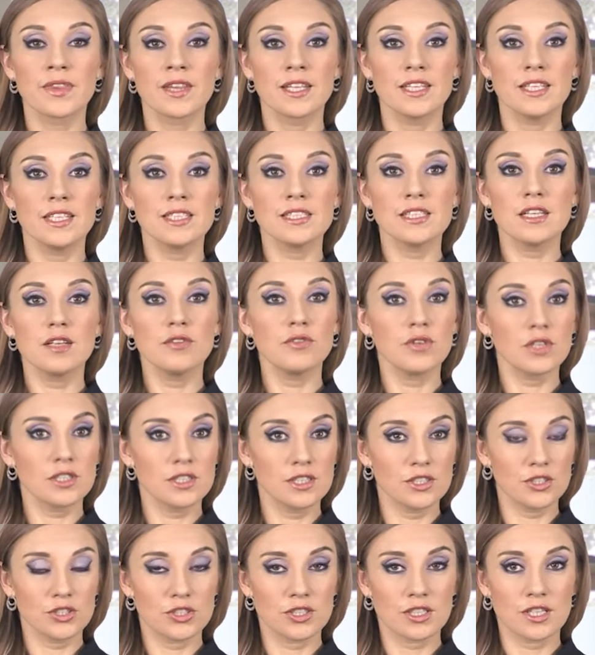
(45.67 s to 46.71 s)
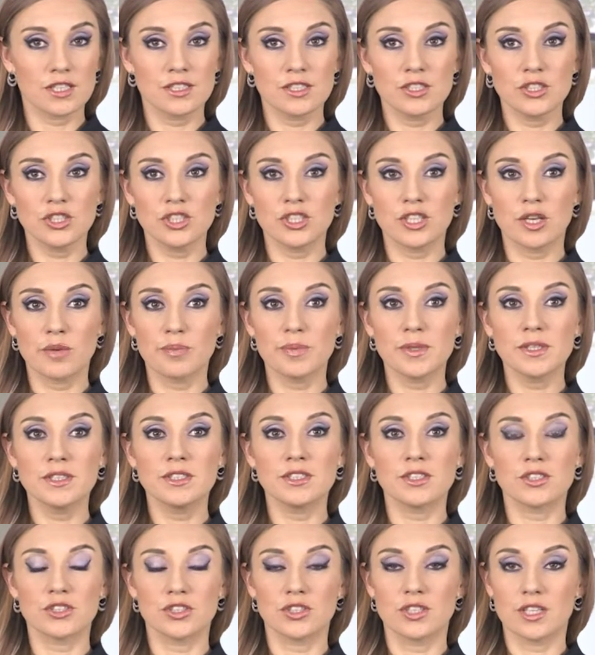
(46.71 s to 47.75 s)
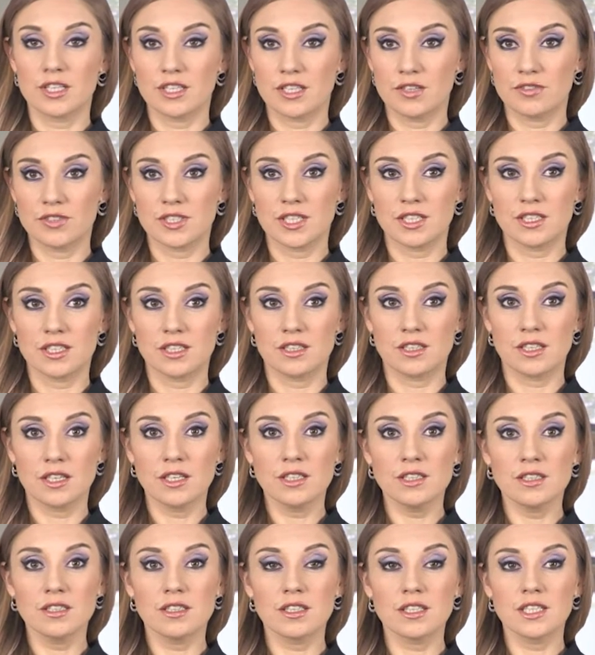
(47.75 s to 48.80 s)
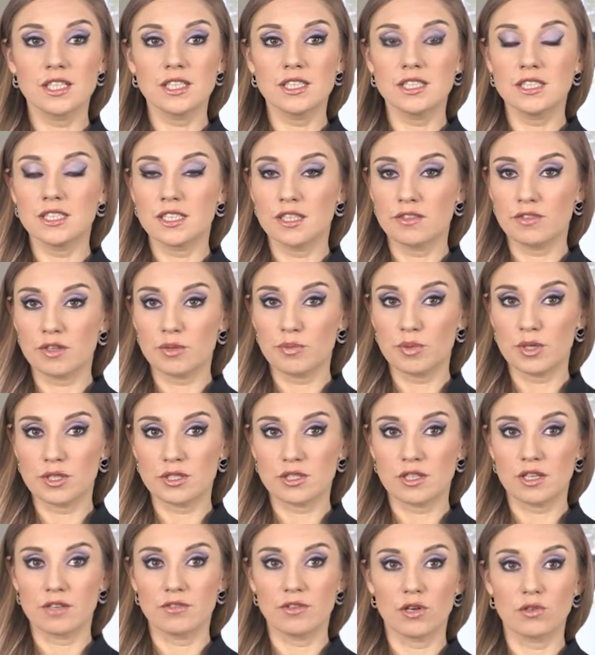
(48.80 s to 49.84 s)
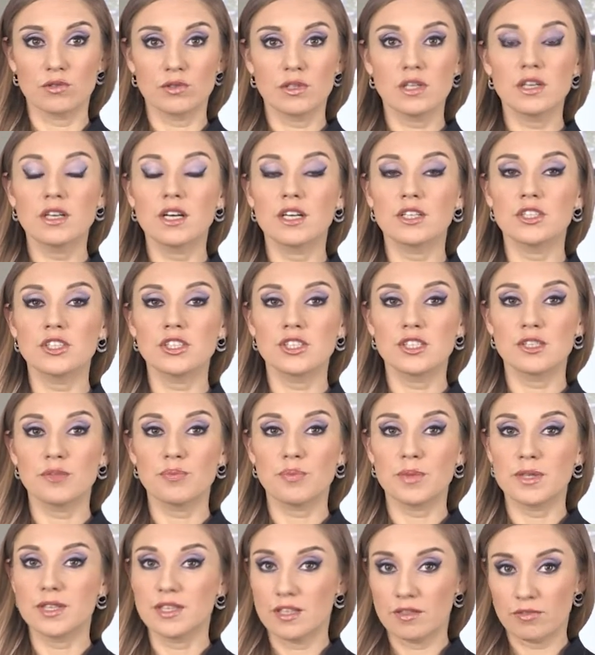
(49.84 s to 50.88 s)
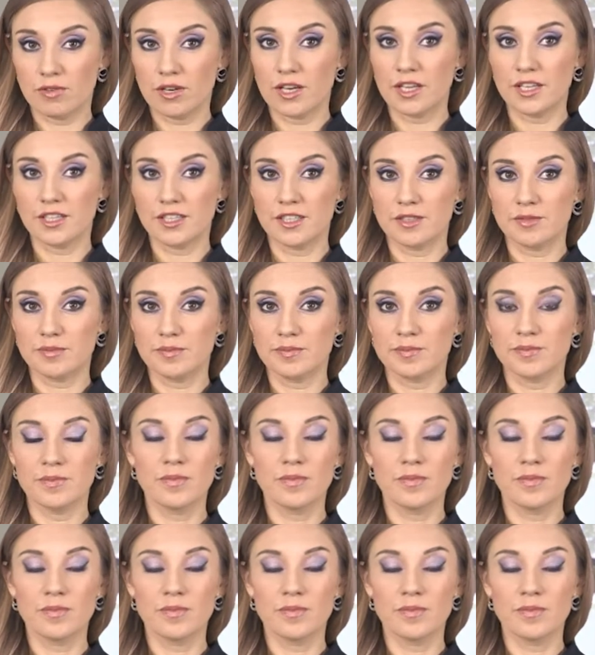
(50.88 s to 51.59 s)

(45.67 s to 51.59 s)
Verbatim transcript: Если фактическое значение поддержит ранее взятый тренд, тогда единая европейская валюта окажется под давлением.